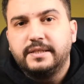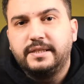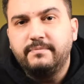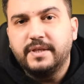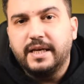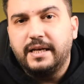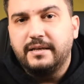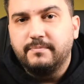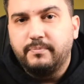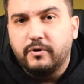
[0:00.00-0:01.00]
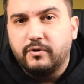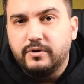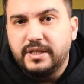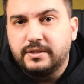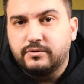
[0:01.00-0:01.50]
Şimdi gelelim
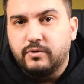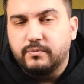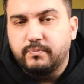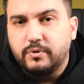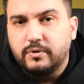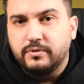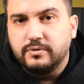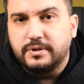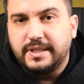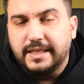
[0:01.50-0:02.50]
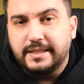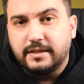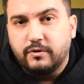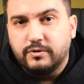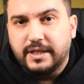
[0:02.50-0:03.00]
Poco X4 Pro'nun
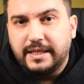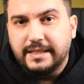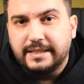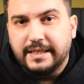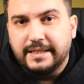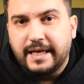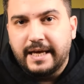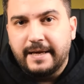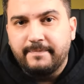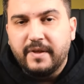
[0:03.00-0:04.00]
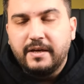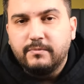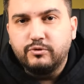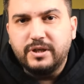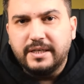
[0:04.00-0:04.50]
teknik özelliklerine. Bu